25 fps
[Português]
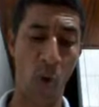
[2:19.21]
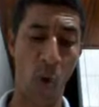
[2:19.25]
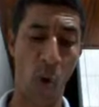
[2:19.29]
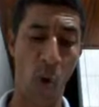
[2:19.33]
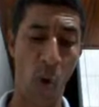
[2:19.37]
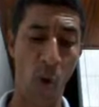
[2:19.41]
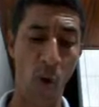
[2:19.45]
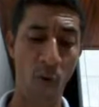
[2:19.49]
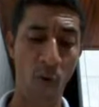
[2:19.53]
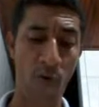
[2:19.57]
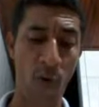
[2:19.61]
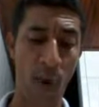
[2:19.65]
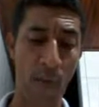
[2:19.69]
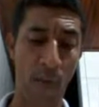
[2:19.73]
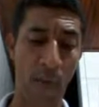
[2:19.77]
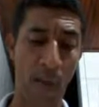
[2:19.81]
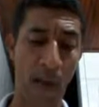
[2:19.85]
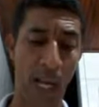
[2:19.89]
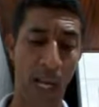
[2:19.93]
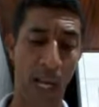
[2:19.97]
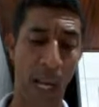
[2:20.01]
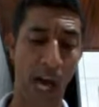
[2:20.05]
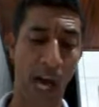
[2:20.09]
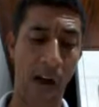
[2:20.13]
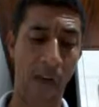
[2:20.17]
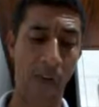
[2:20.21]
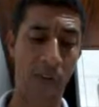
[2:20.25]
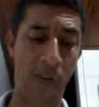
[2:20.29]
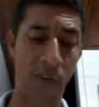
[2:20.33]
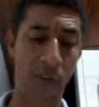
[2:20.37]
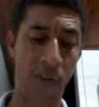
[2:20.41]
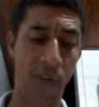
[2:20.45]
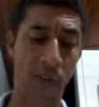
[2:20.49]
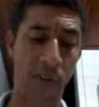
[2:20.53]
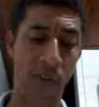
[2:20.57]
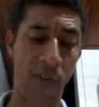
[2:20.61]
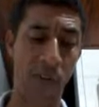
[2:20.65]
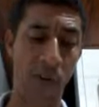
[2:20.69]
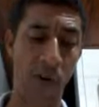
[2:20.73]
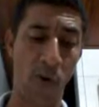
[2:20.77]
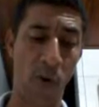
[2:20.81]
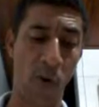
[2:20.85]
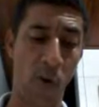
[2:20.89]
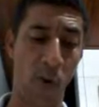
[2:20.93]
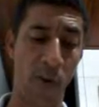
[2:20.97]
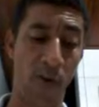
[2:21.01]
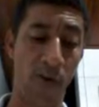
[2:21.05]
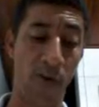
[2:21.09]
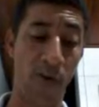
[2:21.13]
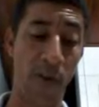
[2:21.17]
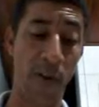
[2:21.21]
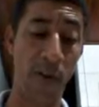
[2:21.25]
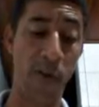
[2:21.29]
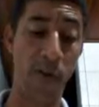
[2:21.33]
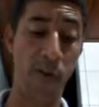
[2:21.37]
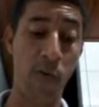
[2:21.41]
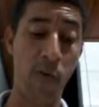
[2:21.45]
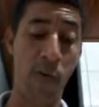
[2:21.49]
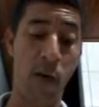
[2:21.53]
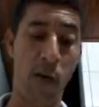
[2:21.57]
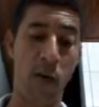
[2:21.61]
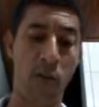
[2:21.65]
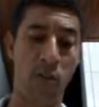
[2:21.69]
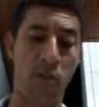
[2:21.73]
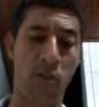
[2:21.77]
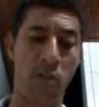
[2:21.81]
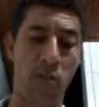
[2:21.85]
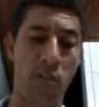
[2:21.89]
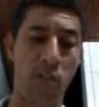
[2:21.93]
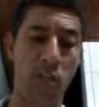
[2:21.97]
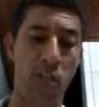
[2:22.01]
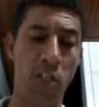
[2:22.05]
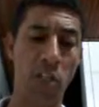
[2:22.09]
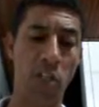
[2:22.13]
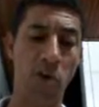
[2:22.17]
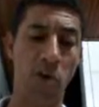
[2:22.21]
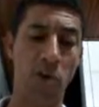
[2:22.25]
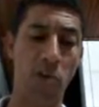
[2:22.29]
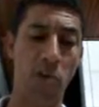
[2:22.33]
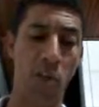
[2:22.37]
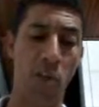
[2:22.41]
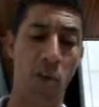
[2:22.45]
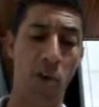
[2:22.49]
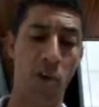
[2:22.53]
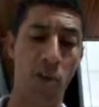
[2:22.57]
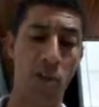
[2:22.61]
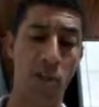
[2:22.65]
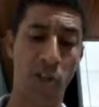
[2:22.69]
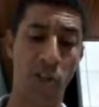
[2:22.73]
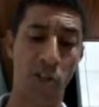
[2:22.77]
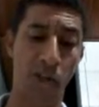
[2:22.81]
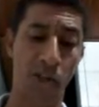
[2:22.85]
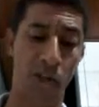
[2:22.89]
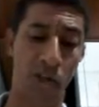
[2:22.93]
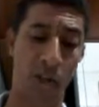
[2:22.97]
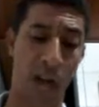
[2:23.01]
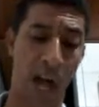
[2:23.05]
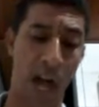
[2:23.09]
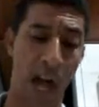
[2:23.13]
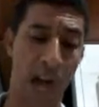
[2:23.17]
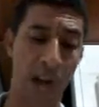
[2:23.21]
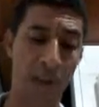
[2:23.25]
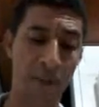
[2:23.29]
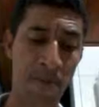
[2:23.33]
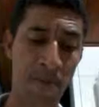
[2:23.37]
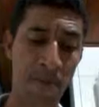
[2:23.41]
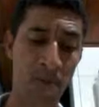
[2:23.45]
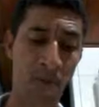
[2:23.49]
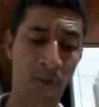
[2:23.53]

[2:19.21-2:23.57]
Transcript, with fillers: ouve a palavra do Senhor, vivo eu, diz o Senhor Jeová,